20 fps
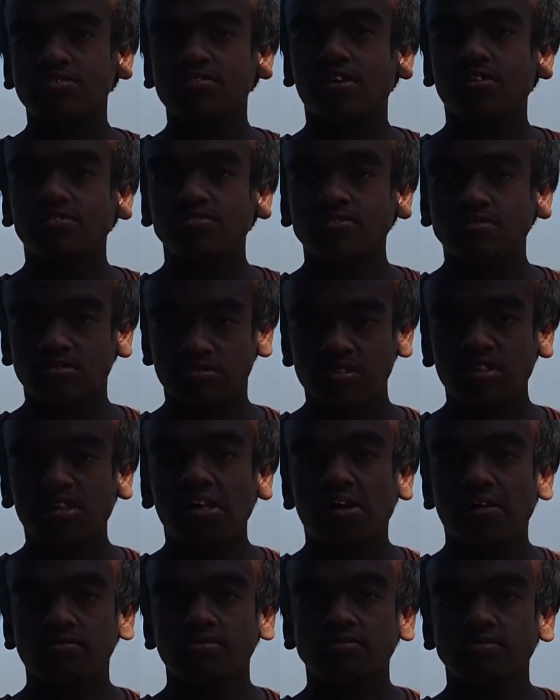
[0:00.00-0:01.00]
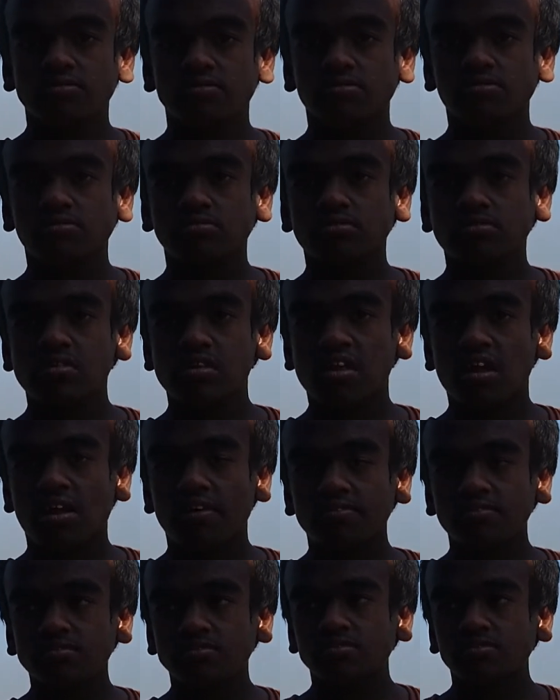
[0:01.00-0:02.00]
আরো পরে যাক
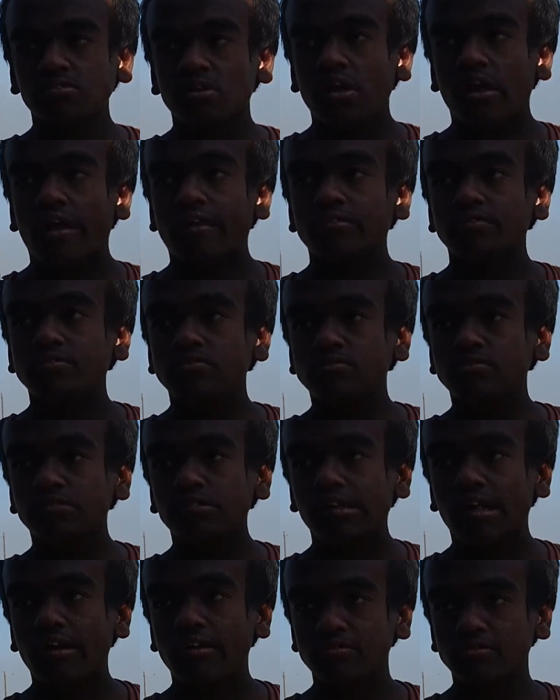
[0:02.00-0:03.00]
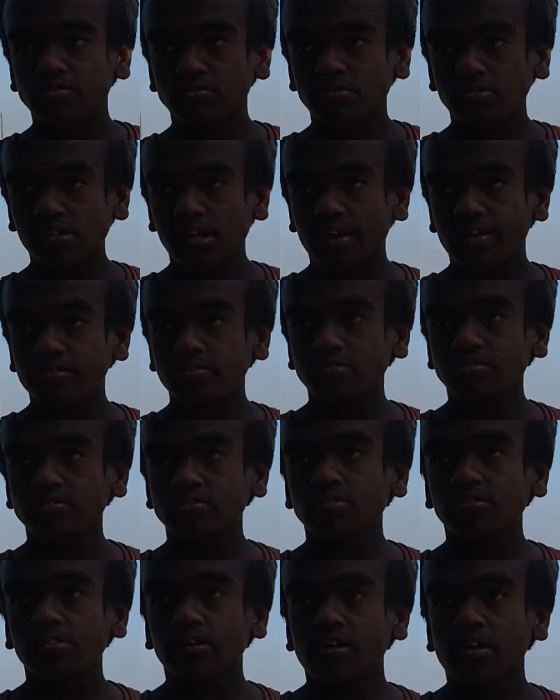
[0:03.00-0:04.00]
বিয়ে করার চিন্তা ভাবনা আছে মানে মনে শখ
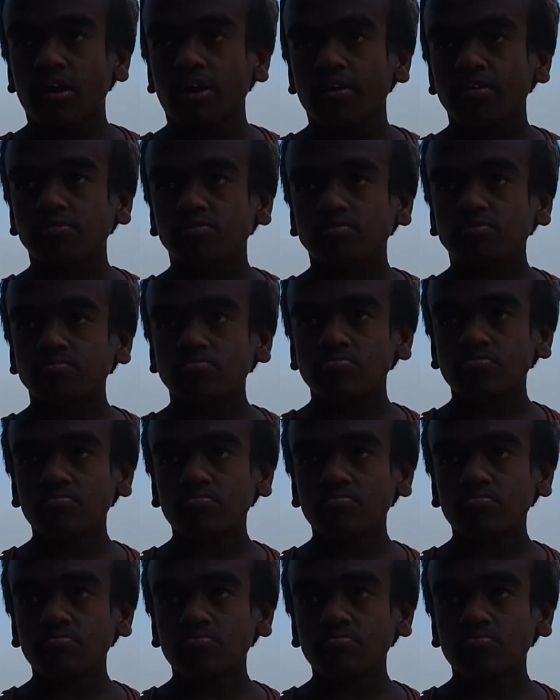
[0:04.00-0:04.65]
আছে এখনো